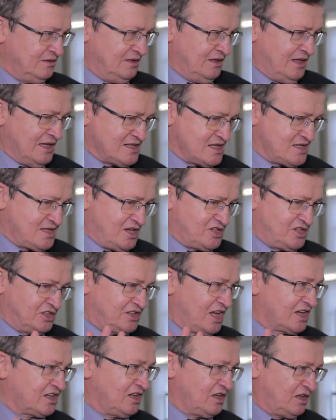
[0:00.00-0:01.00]
na zasadzie
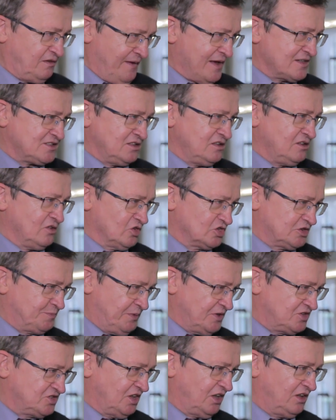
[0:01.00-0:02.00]
takiej quasi
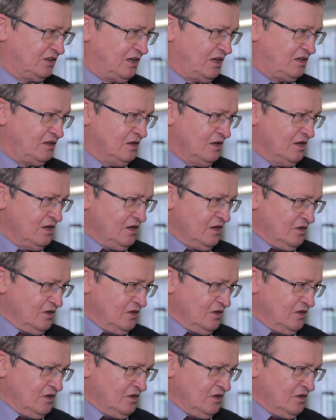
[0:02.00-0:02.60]
hospicyjnej,